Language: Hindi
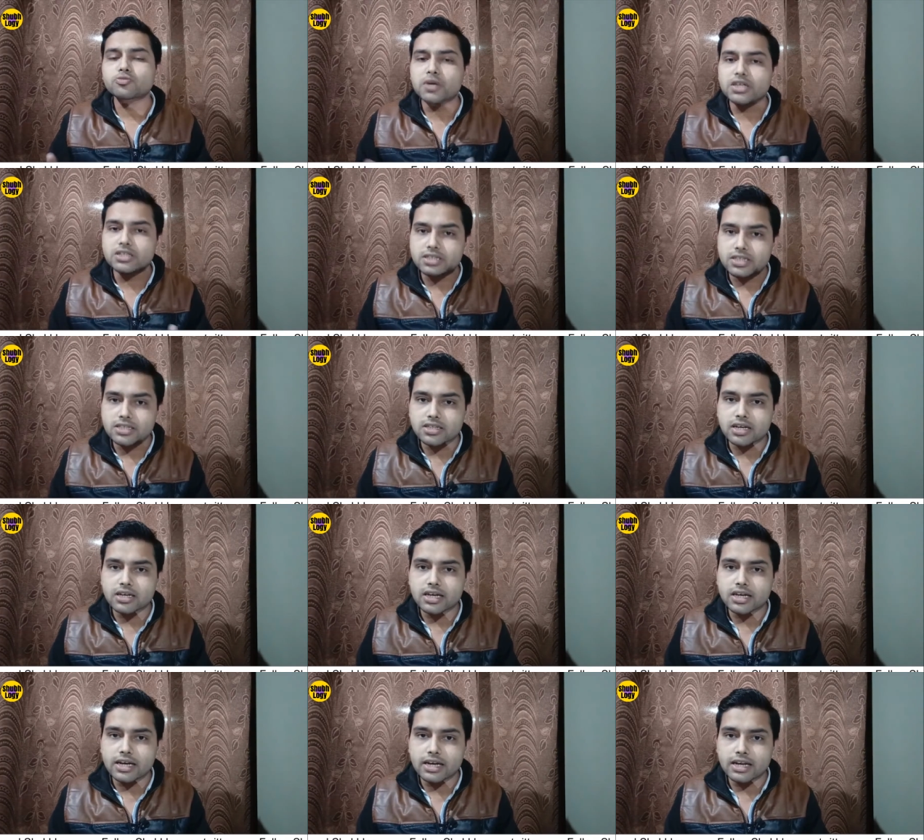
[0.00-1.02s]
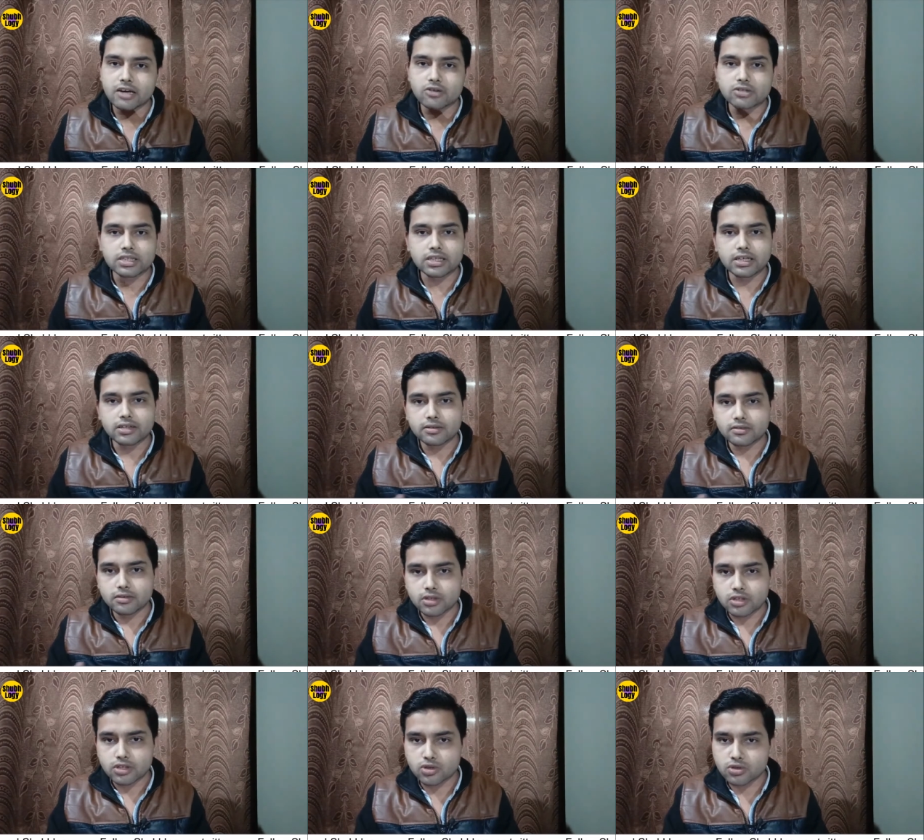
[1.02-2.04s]
कुछ परचेज करने के लिए उसे
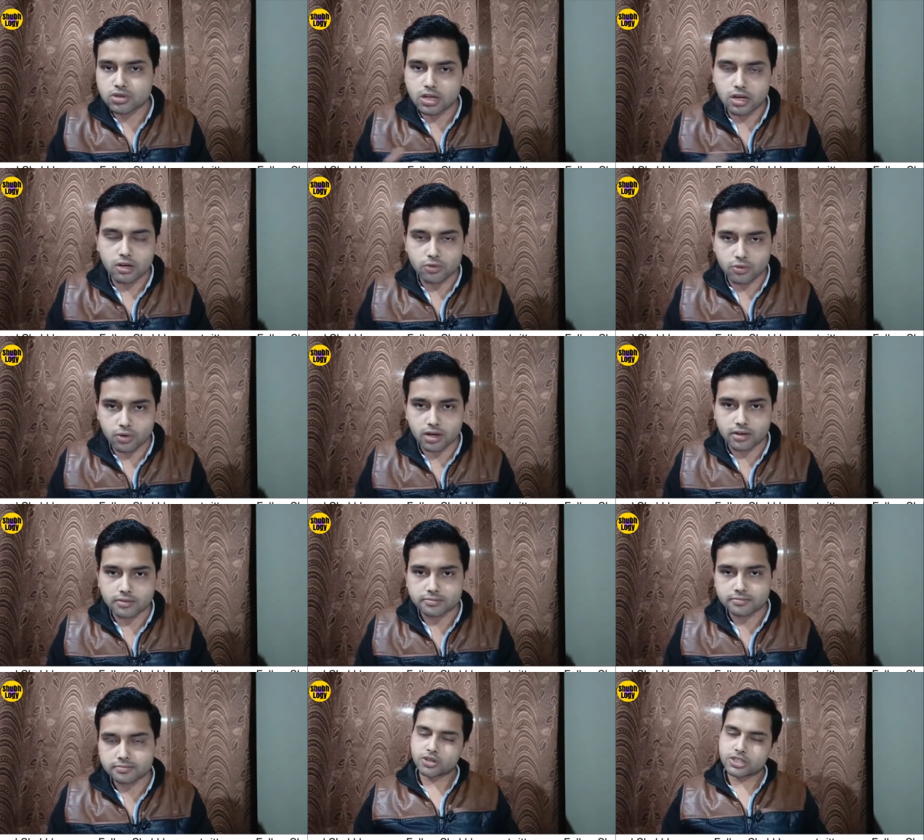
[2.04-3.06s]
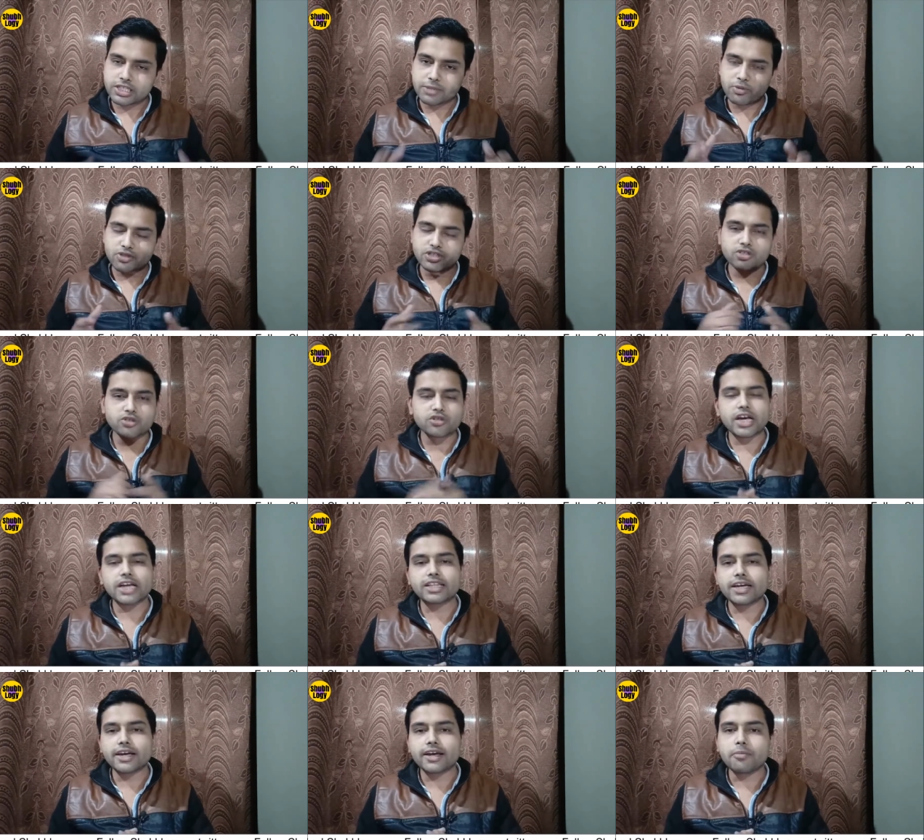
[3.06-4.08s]
यूज कर लूंगा दोस्तों इसी प्रोसेस को
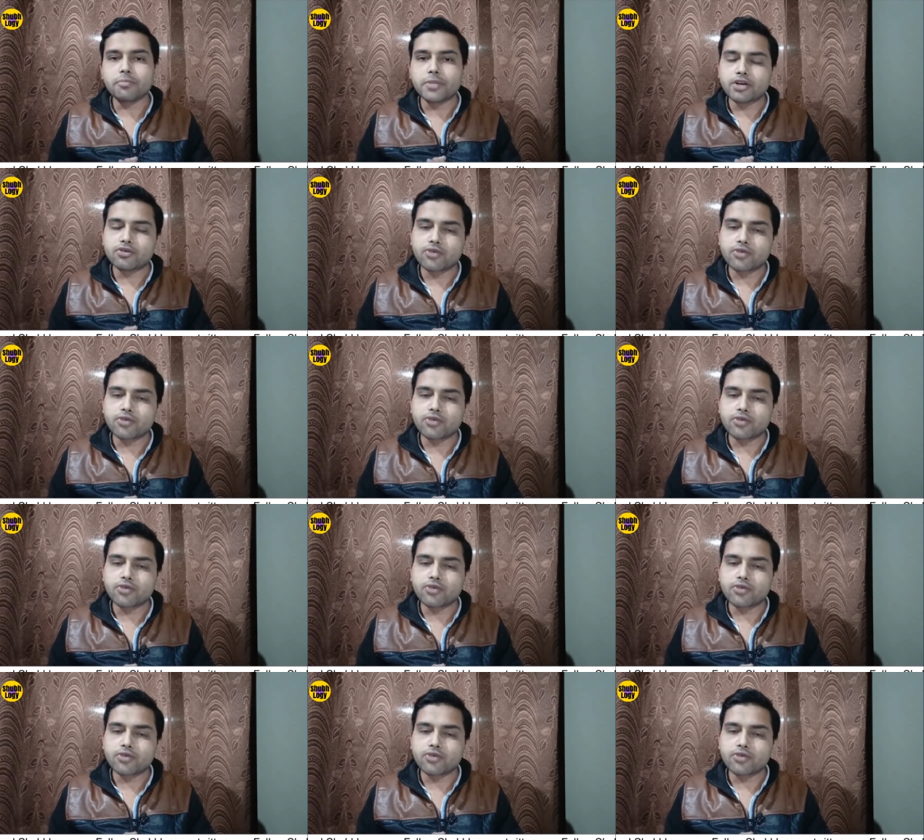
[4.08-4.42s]
कहते हैं